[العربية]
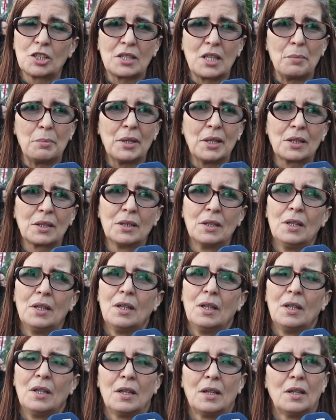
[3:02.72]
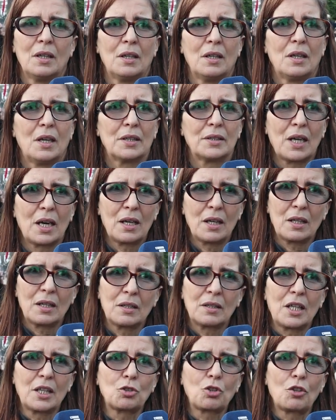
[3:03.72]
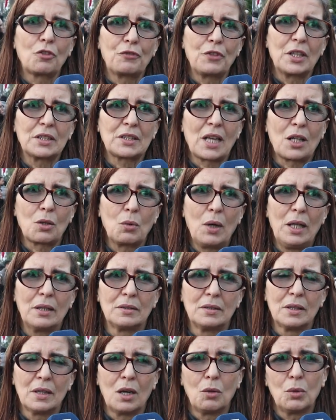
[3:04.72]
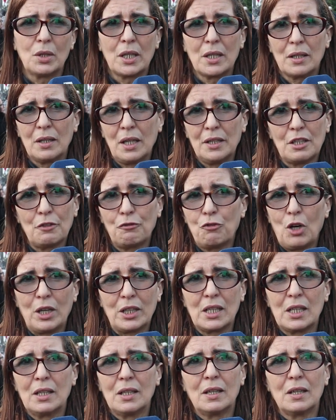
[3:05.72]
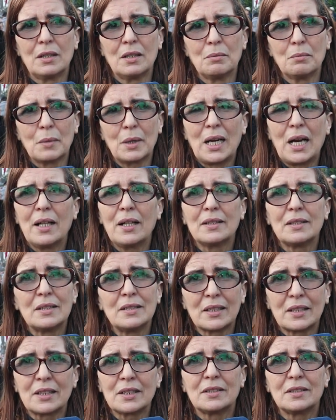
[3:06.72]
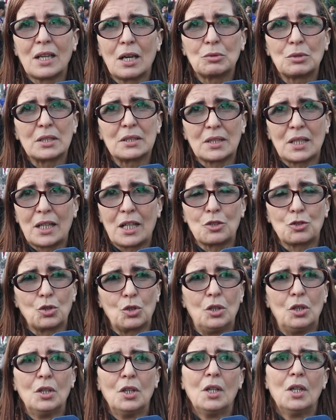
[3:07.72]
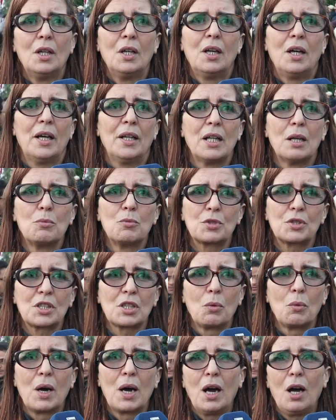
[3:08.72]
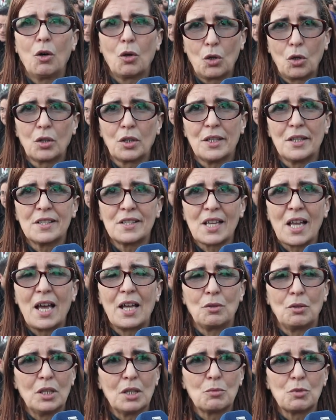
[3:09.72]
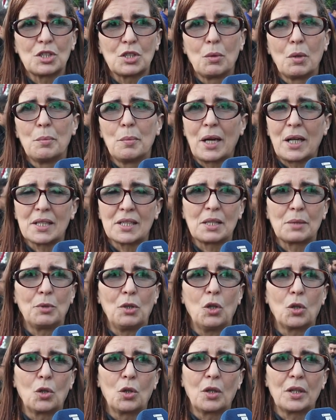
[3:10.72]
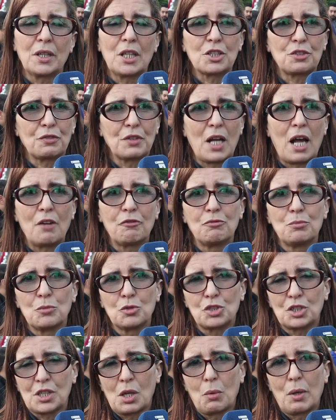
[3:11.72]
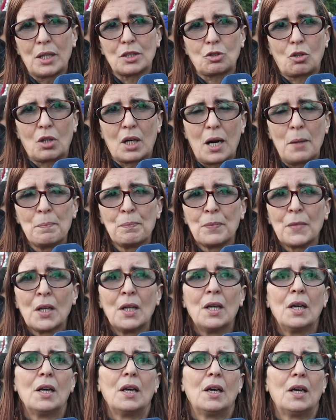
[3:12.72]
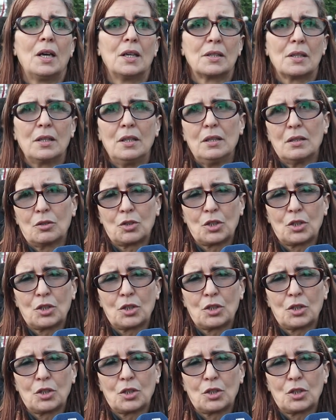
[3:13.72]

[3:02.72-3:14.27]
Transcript: التعبير هذا كيدخل في اطار واحد اولا حنا في واحد المرحله ديال الرده وديال التراجع على مستوى حقوق الانسان وعلى مستوى المكاسب الحقوقيه شفناها في مستويات اخرى آه،